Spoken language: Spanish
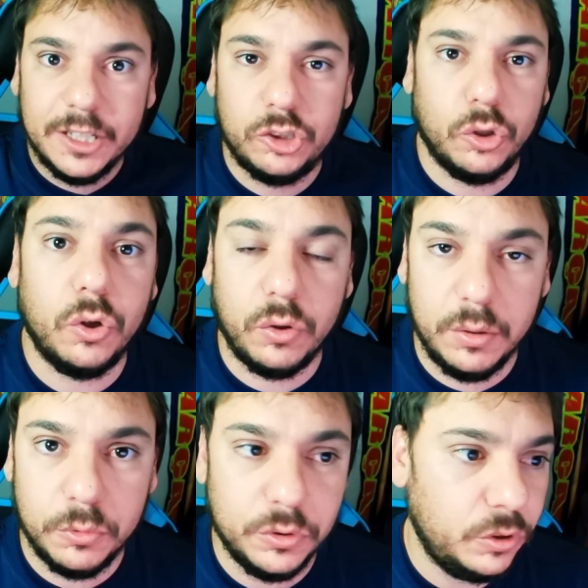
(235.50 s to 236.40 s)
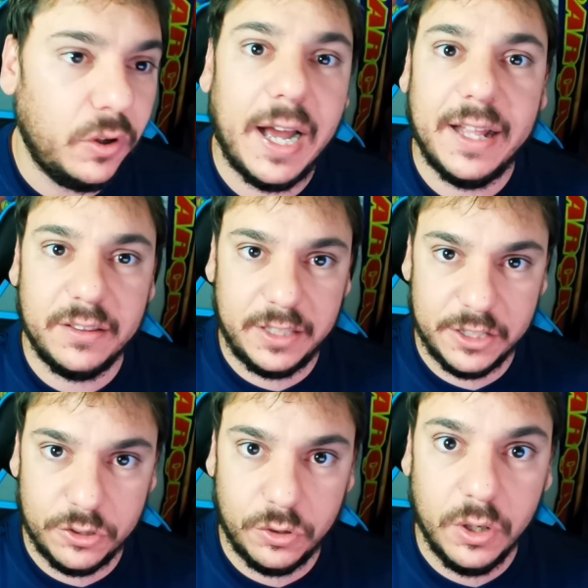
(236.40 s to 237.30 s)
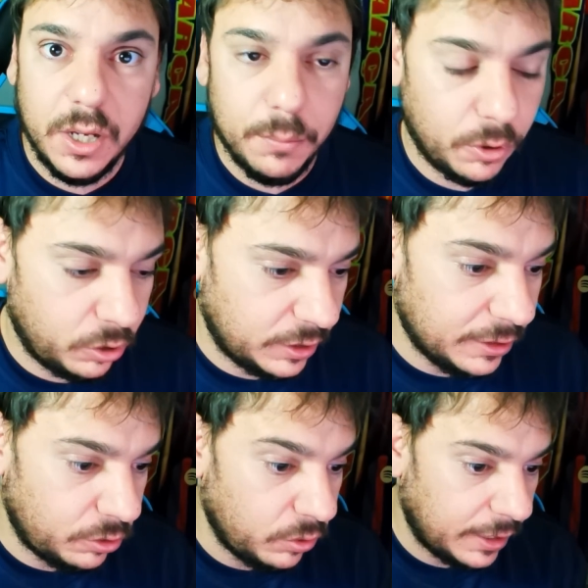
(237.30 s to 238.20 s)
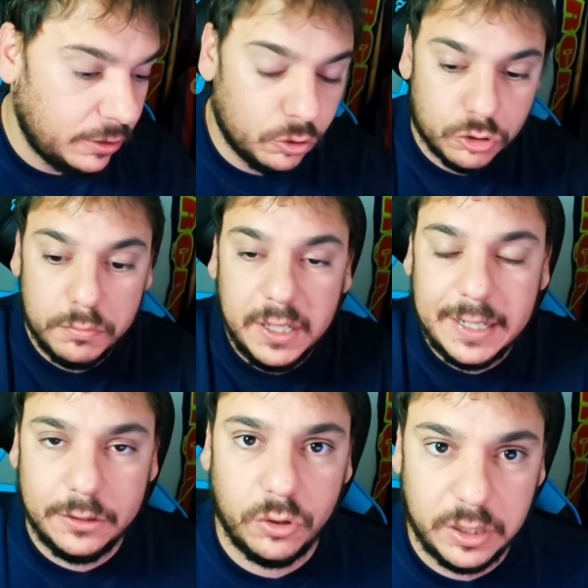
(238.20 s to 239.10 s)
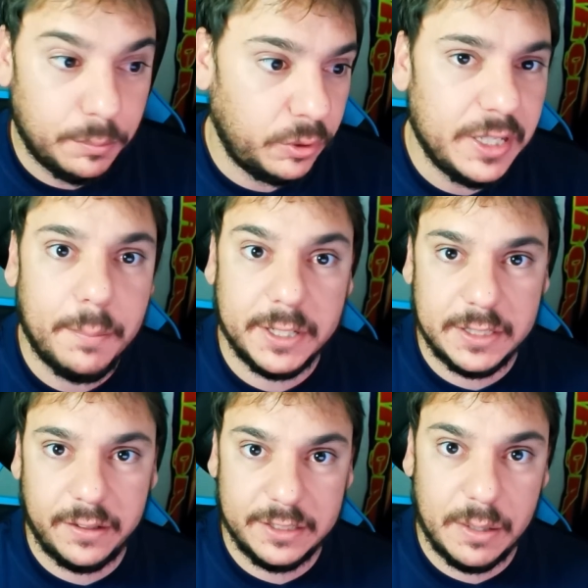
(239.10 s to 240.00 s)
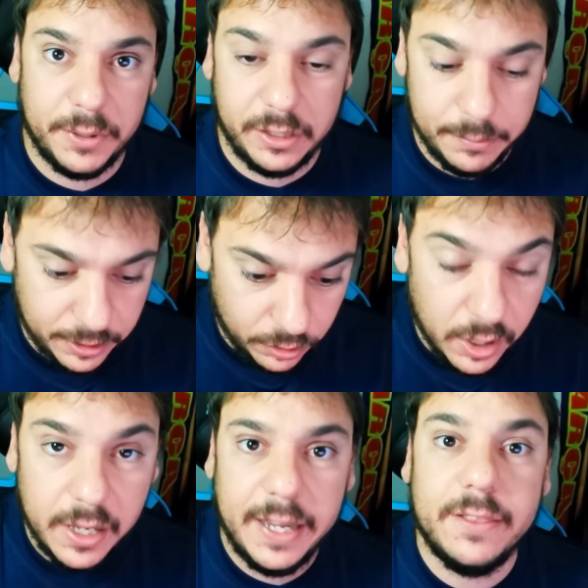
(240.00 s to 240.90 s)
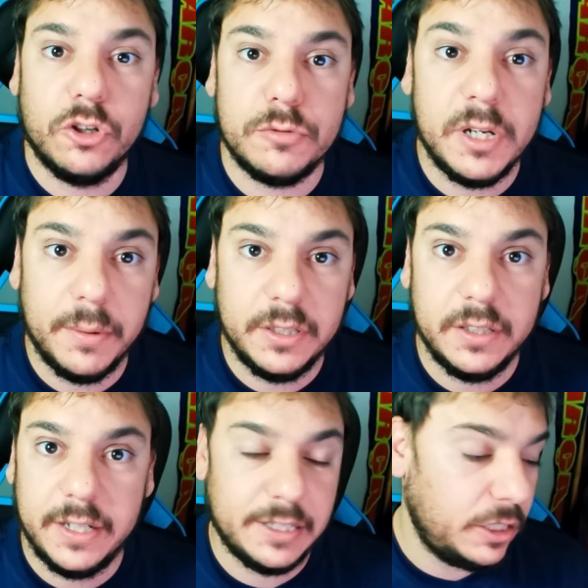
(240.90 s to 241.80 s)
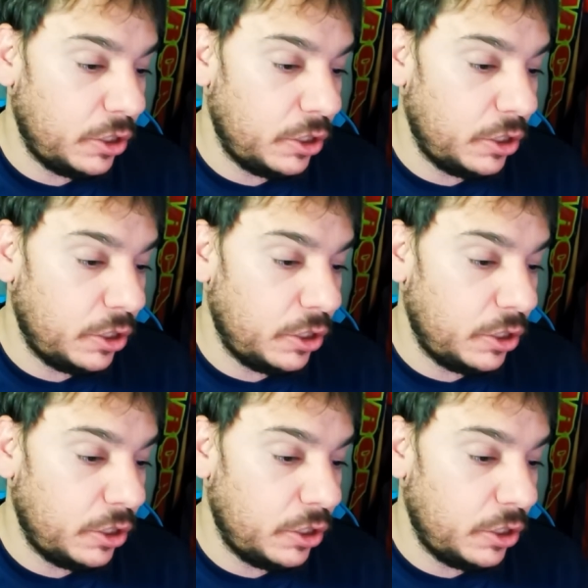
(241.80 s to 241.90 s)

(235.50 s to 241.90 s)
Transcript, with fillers: todo el mundo, antes no. Por lo tanto, lo que en 2014 podía pasar desapercibido, en 2023